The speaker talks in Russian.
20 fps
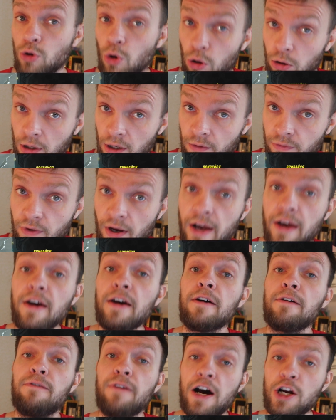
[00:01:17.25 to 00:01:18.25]
долларов
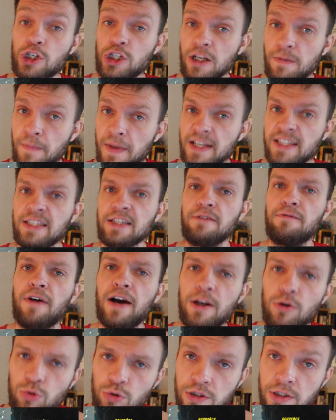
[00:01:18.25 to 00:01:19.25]
в вашей местной
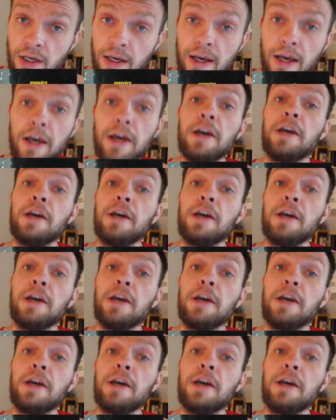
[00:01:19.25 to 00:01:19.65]
валюте.